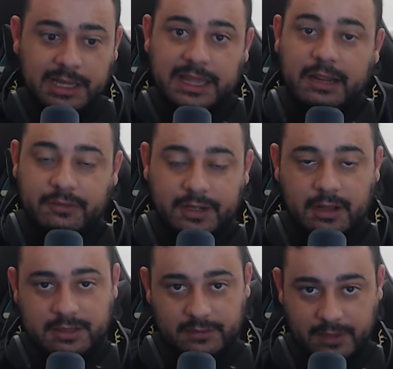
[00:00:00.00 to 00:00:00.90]
Lá no
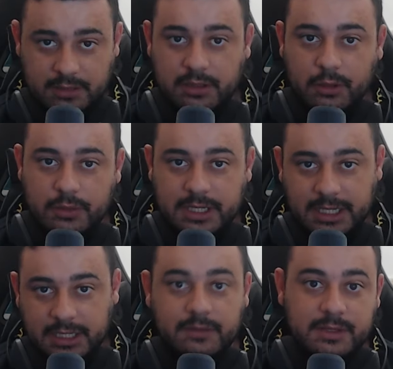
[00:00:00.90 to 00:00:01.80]
final você faz o download
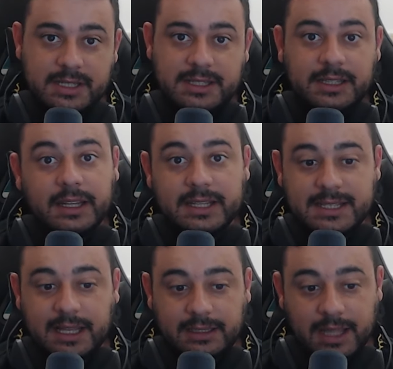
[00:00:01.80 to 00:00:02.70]
daquele que você se
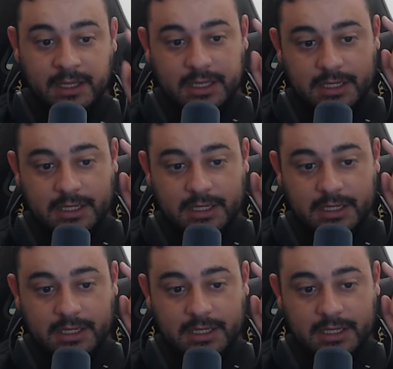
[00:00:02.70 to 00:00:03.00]
interessar, tá?